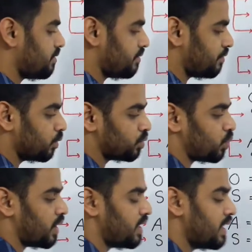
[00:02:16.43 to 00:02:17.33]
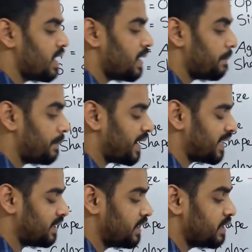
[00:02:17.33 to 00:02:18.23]
ফোর্থ ওয়ান বাট
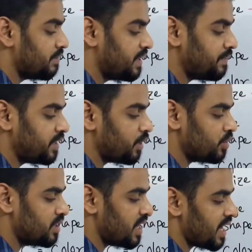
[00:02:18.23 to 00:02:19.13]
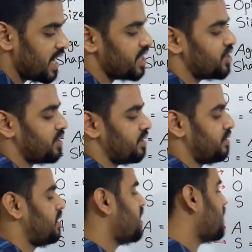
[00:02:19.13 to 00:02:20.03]
ফিফথটা হচ্ছে এশিয়ান
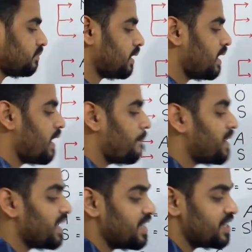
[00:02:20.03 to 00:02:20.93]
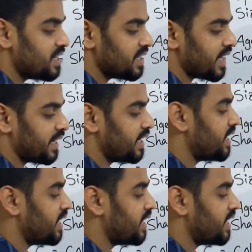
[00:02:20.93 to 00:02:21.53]
বাট এশিয়ানটা দেখেন